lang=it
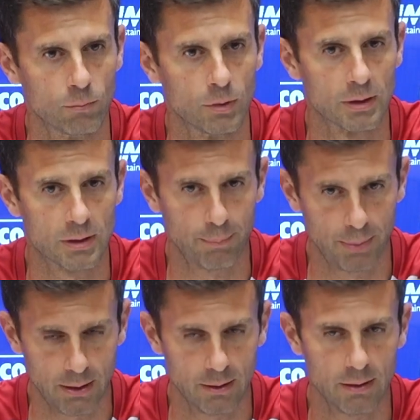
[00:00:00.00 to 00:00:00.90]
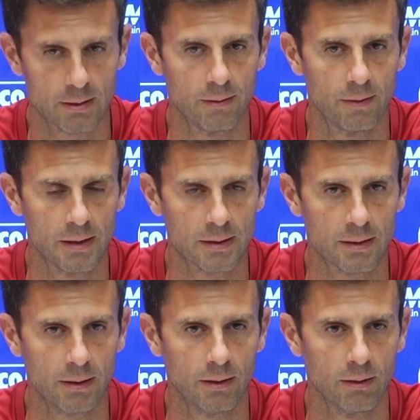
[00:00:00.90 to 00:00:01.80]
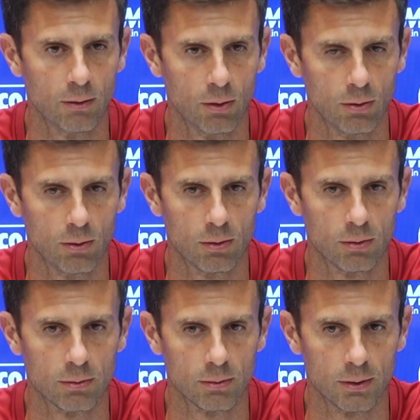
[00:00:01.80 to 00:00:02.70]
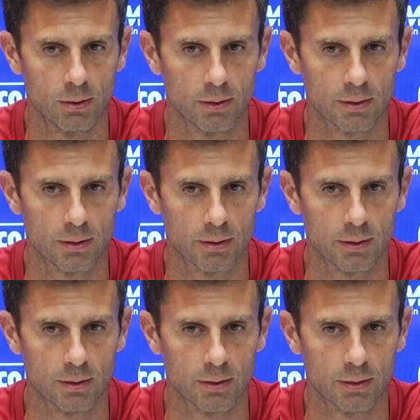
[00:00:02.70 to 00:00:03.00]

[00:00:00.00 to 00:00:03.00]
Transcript: Sta bene De Silvestri, Lolo eh,